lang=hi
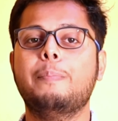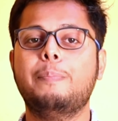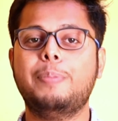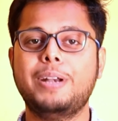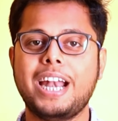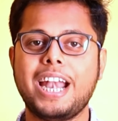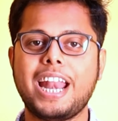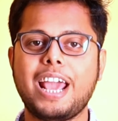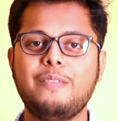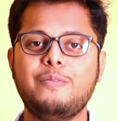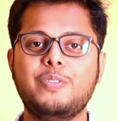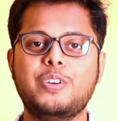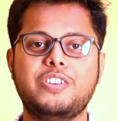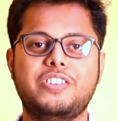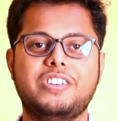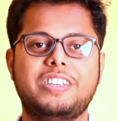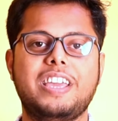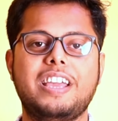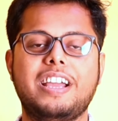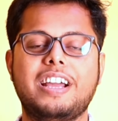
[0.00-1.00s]
बिना टाइम
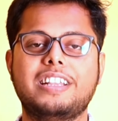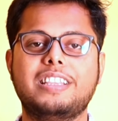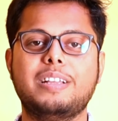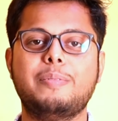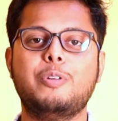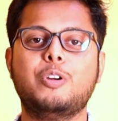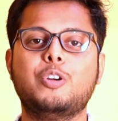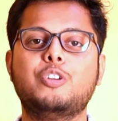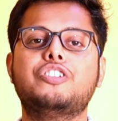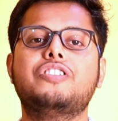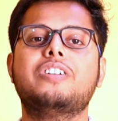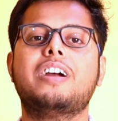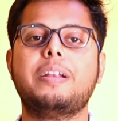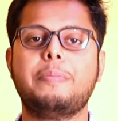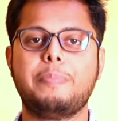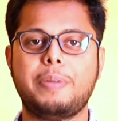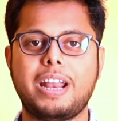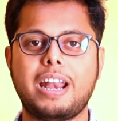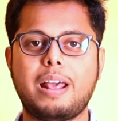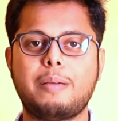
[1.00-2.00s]
वेस्ट किए करते हैं वीडियो को
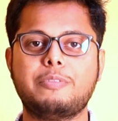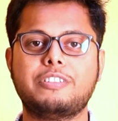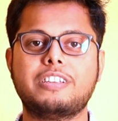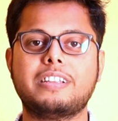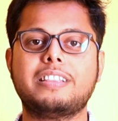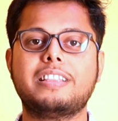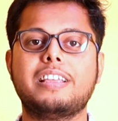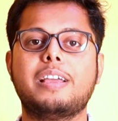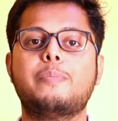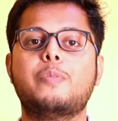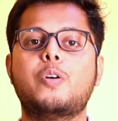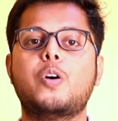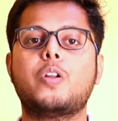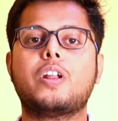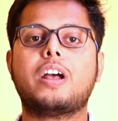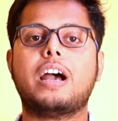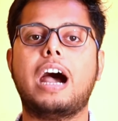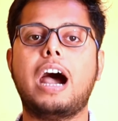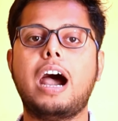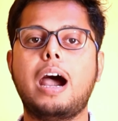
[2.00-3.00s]
स्टार्ट मेरा नाम है सत्यम
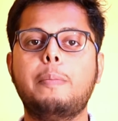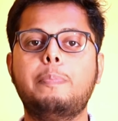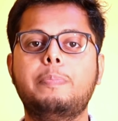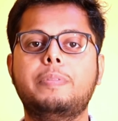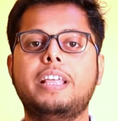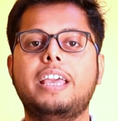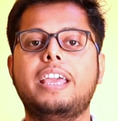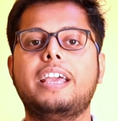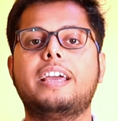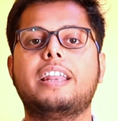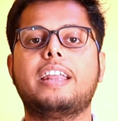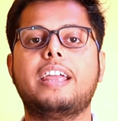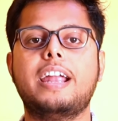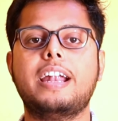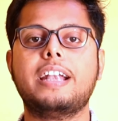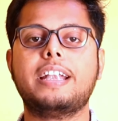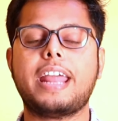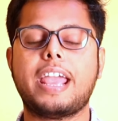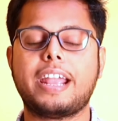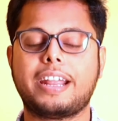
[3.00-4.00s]
और आप देख रहे
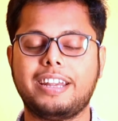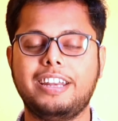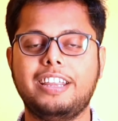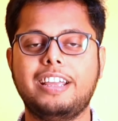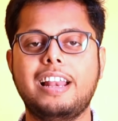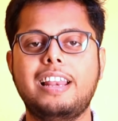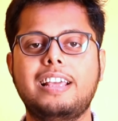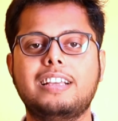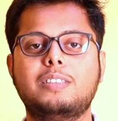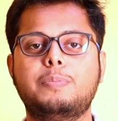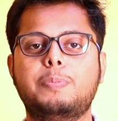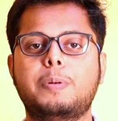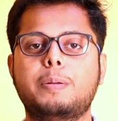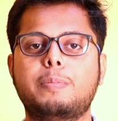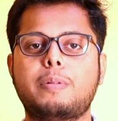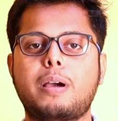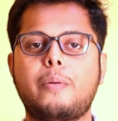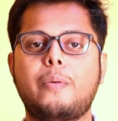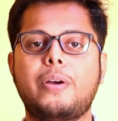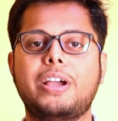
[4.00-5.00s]
हैं टेक्निकल
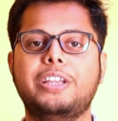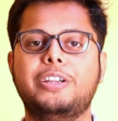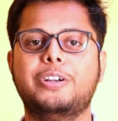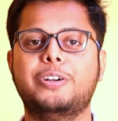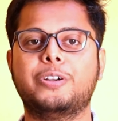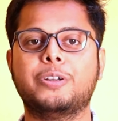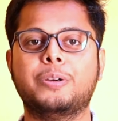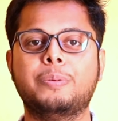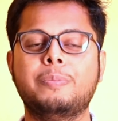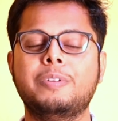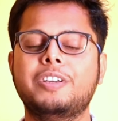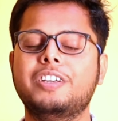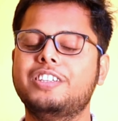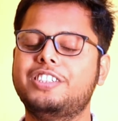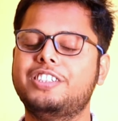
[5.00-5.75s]
एक्सपर्ट बाबा यूट्यूब